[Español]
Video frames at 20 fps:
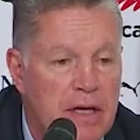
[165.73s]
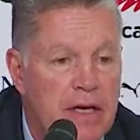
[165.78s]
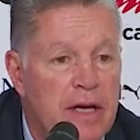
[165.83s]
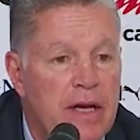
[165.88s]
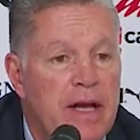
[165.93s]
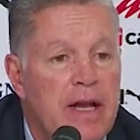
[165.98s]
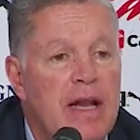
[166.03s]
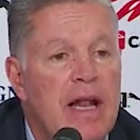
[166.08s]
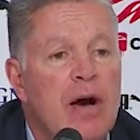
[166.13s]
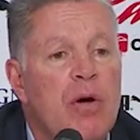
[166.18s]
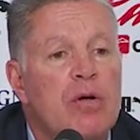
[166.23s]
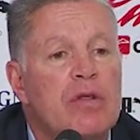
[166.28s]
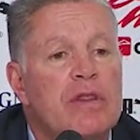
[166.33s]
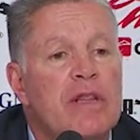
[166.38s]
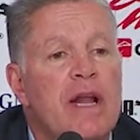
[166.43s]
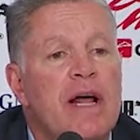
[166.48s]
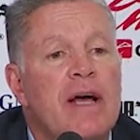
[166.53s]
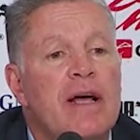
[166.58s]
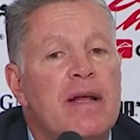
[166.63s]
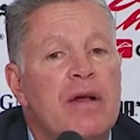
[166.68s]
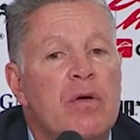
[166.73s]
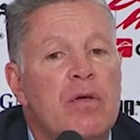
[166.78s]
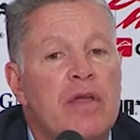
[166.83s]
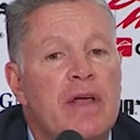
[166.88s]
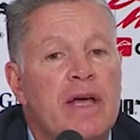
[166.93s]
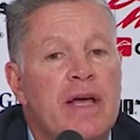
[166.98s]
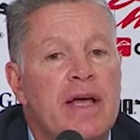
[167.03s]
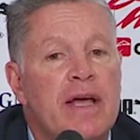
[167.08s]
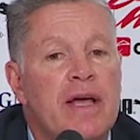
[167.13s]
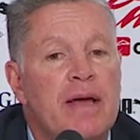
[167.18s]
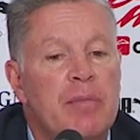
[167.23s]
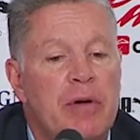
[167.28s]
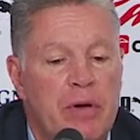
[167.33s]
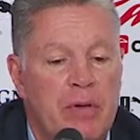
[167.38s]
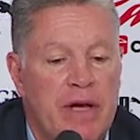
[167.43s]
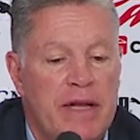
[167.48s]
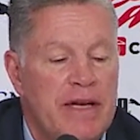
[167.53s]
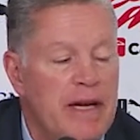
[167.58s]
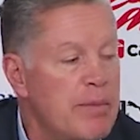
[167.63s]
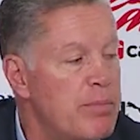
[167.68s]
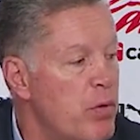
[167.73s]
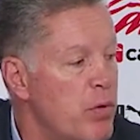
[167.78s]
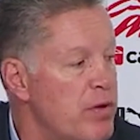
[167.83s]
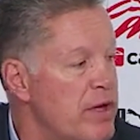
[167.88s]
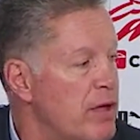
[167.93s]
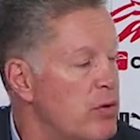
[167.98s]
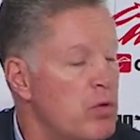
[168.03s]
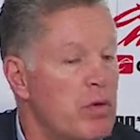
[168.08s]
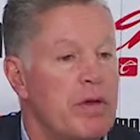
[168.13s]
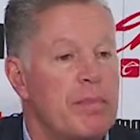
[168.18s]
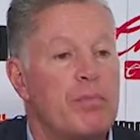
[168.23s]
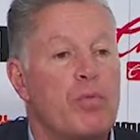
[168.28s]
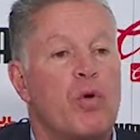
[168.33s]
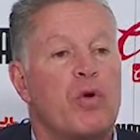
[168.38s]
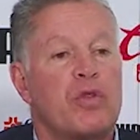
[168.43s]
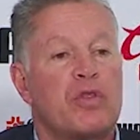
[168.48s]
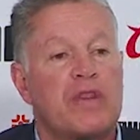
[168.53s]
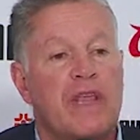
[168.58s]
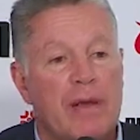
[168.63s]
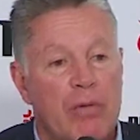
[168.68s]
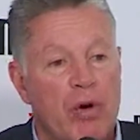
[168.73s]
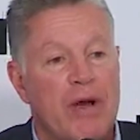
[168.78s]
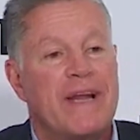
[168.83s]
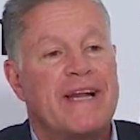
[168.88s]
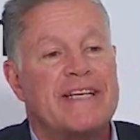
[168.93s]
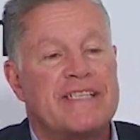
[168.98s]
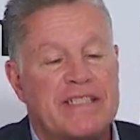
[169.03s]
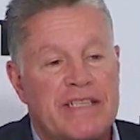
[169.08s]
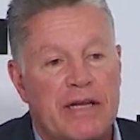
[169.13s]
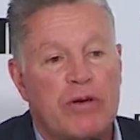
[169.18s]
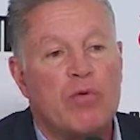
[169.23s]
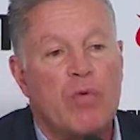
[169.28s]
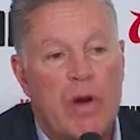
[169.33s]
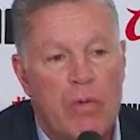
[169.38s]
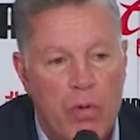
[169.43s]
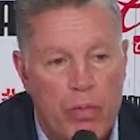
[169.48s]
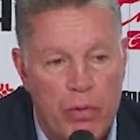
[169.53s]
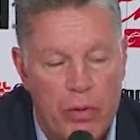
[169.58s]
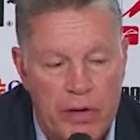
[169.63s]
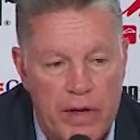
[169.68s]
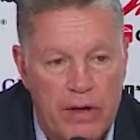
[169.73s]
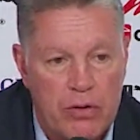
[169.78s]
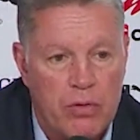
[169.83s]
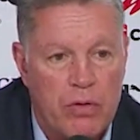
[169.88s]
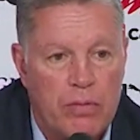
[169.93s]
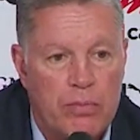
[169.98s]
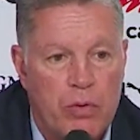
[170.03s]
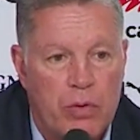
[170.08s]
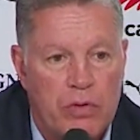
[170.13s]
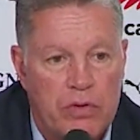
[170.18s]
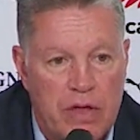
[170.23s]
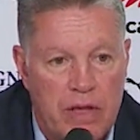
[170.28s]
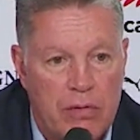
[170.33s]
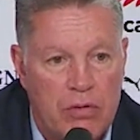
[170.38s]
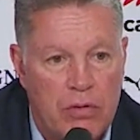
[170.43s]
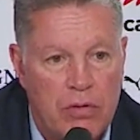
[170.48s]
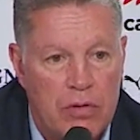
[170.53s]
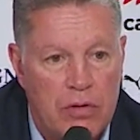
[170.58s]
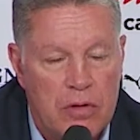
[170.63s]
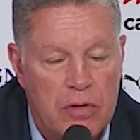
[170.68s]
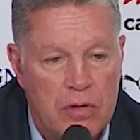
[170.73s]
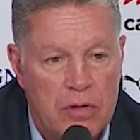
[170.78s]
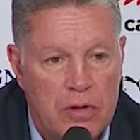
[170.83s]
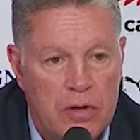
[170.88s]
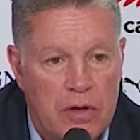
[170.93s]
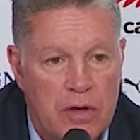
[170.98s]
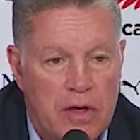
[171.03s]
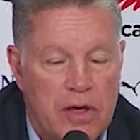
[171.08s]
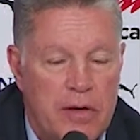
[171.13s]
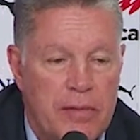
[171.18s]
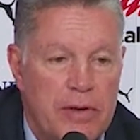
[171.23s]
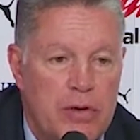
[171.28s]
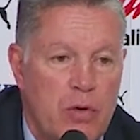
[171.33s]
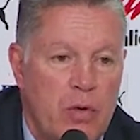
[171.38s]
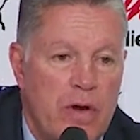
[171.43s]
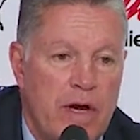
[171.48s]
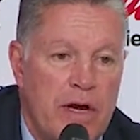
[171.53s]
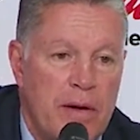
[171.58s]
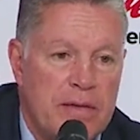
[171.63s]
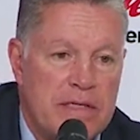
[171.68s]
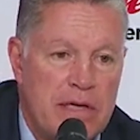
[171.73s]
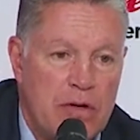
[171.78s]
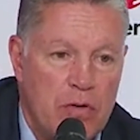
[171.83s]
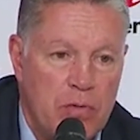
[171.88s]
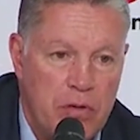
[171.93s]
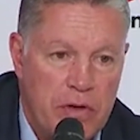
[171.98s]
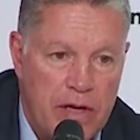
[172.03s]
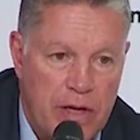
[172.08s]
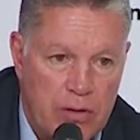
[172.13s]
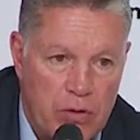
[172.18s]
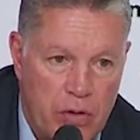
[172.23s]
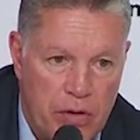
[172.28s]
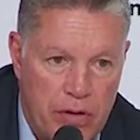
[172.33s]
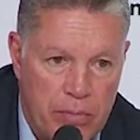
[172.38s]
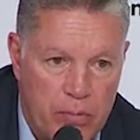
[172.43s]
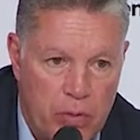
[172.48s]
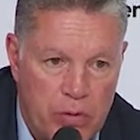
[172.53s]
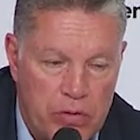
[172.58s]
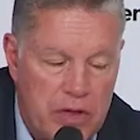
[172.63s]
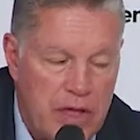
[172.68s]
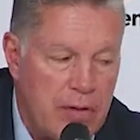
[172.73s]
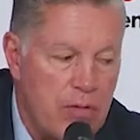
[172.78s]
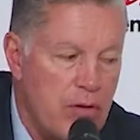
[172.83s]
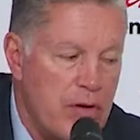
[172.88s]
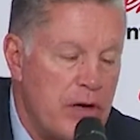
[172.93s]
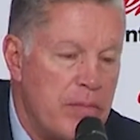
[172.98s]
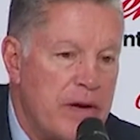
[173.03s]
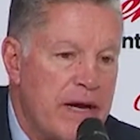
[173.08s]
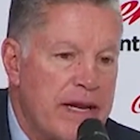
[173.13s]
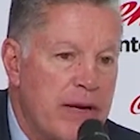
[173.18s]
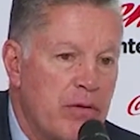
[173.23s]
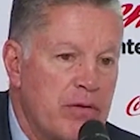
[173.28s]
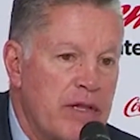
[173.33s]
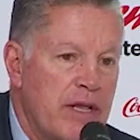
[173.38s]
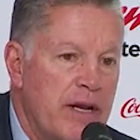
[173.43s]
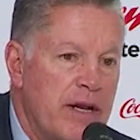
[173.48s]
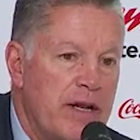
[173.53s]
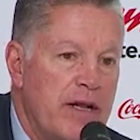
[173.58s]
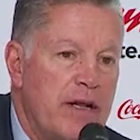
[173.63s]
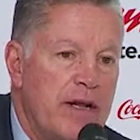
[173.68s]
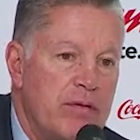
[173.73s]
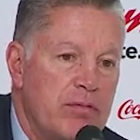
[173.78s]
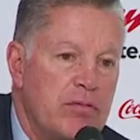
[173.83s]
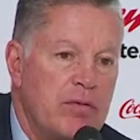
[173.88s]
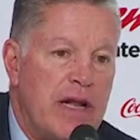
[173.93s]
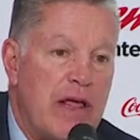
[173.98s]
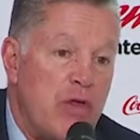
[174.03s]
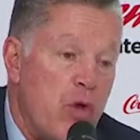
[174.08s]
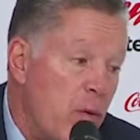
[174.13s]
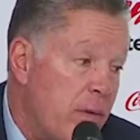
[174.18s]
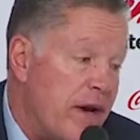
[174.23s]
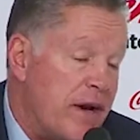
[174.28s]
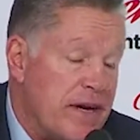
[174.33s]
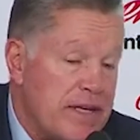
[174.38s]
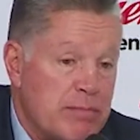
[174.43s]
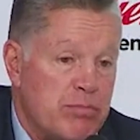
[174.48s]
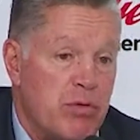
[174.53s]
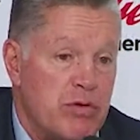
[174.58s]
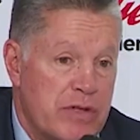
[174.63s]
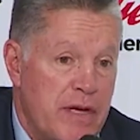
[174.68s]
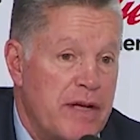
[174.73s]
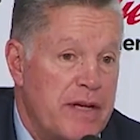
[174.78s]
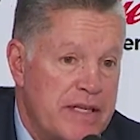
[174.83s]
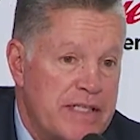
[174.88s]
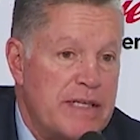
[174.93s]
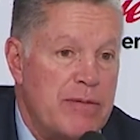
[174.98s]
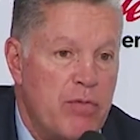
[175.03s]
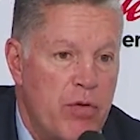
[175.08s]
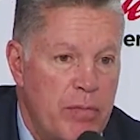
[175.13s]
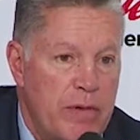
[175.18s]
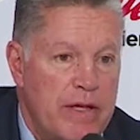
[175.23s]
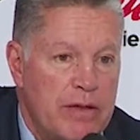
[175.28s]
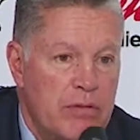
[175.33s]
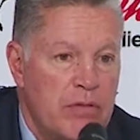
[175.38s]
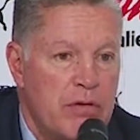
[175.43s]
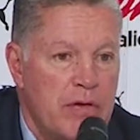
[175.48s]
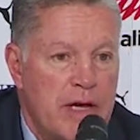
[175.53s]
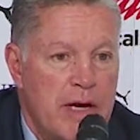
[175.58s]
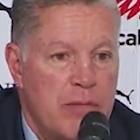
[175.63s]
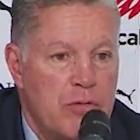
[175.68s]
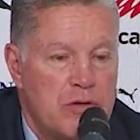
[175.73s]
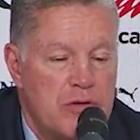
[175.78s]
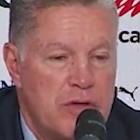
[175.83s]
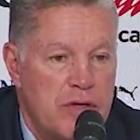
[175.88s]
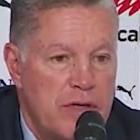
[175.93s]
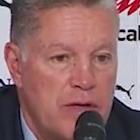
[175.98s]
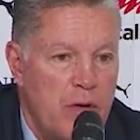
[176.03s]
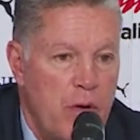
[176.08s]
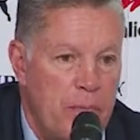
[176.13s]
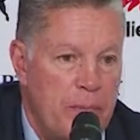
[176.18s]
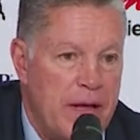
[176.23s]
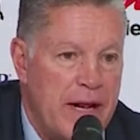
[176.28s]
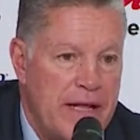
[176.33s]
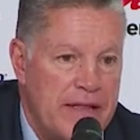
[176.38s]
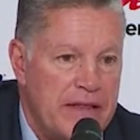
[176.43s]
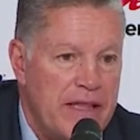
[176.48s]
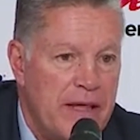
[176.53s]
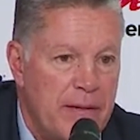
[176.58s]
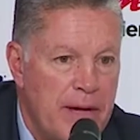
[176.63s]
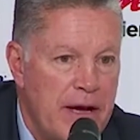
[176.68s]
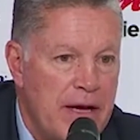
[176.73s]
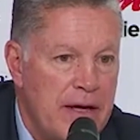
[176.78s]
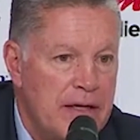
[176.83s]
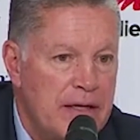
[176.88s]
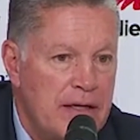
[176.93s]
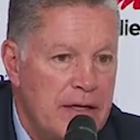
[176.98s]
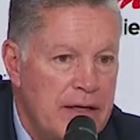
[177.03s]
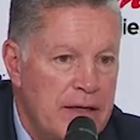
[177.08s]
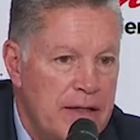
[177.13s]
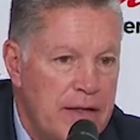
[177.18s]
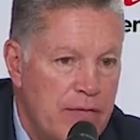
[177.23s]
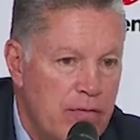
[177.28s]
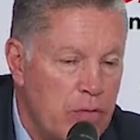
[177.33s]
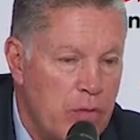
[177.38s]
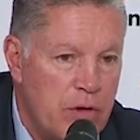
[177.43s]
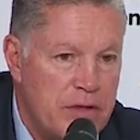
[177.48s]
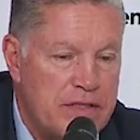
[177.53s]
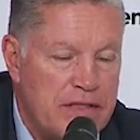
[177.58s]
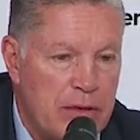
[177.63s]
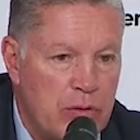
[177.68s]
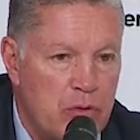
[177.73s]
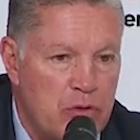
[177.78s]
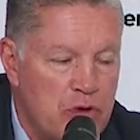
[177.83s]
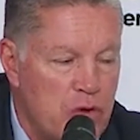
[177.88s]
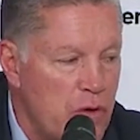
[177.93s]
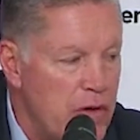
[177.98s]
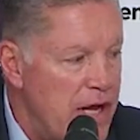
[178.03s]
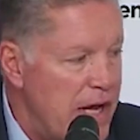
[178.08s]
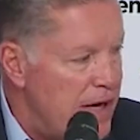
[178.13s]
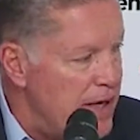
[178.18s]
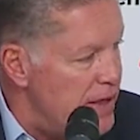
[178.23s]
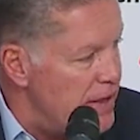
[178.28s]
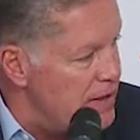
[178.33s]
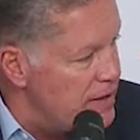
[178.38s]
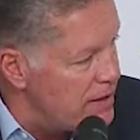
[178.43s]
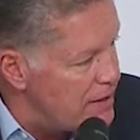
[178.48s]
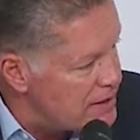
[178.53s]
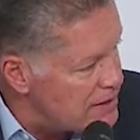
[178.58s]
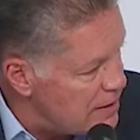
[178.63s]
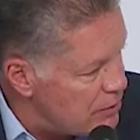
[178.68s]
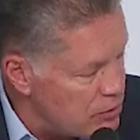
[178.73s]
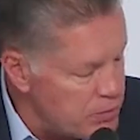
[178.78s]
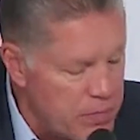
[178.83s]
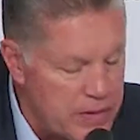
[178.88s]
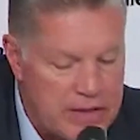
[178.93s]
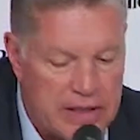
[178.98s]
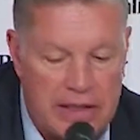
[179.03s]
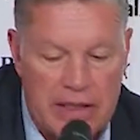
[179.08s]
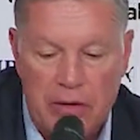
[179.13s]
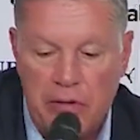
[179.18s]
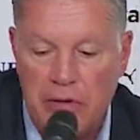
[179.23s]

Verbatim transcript: y la otra, lo de, bueno, en el proyecto deportivo, en este nuevo proyecto deportivo que me toca encabezar como director deportivo, que Mariano tiene una doble responsabilidad en este momento, digamos, eh, operativa de fútbol institucional. Estamos presentando